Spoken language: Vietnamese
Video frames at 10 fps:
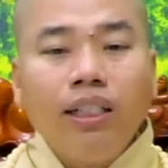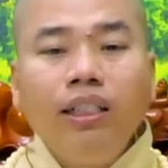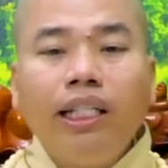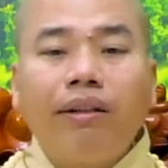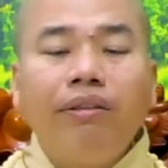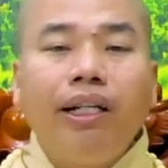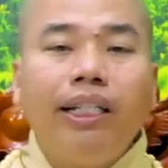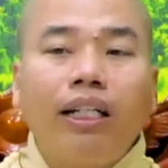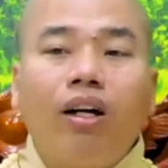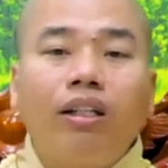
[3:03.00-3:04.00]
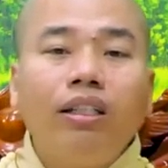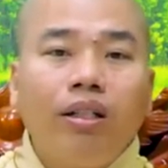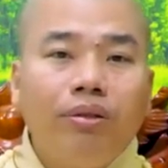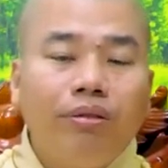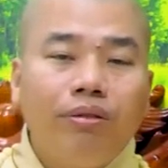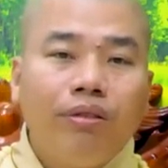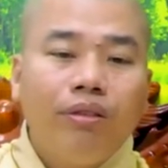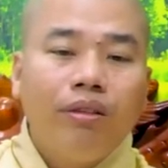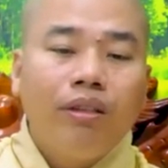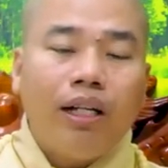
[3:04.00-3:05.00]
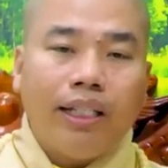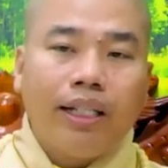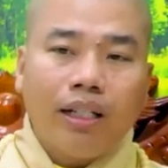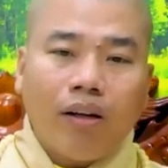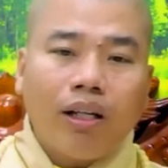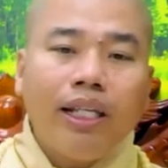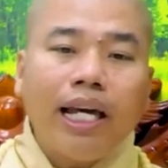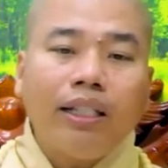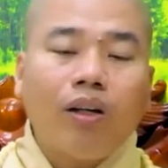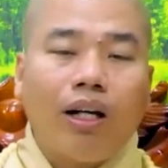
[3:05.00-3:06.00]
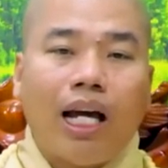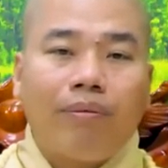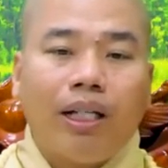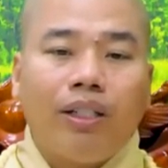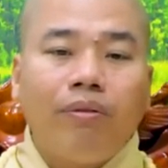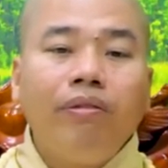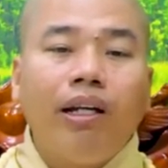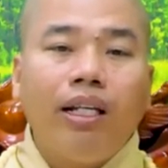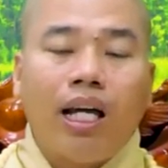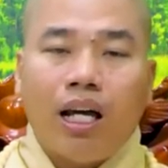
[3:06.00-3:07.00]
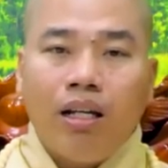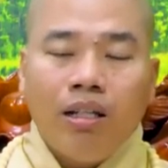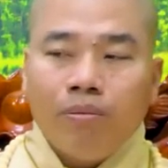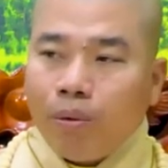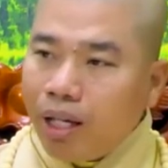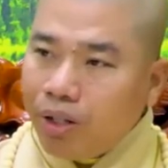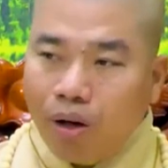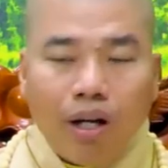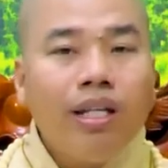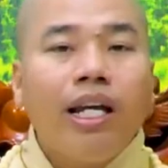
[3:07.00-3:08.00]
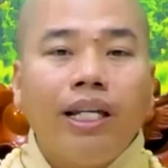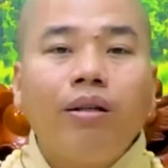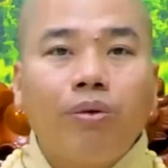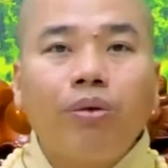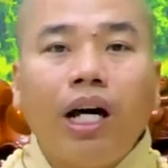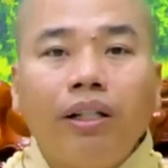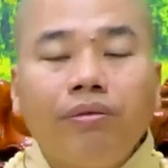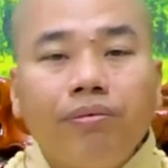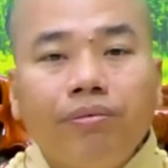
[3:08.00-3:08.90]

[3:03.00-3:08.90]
đức hướng dẫn quý vị dẫn đoàn đi tu là nhà đức nói cái vai trò làm này cho quý vị là một vai trò ý nghĩa trong cuộc đời